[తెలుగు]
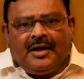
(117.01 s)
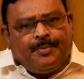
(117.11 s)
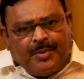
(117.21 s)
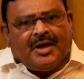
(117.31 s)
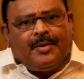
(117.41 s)

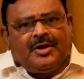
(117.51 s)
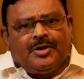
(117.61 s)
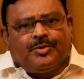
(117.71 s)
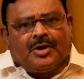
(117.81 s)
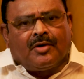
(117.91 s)
ఇప్పటికీ మేము
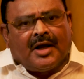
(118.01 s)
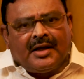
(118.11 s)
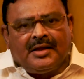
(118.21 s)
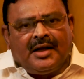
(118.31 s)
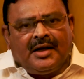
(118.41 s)
చెప్తున్నాం
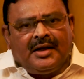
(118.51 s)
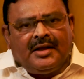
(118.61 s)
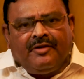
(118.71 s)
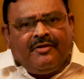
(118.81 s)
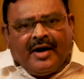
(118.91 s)
రాజధాని
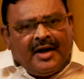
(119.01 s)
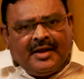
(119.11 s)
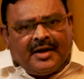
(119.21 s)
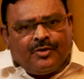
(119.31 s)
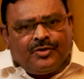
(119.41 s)
అనేది ఏమి
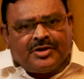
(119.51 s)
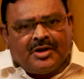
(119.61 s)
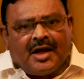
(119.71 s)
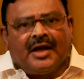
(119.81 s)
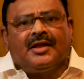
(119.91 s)
వెళ్ళలేదు ఇక్కడ నుంచి
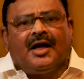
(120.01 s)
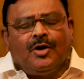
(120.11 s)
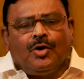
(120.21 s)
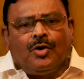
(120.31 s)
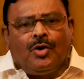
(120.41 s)

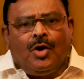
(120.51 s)
రాజధానిలో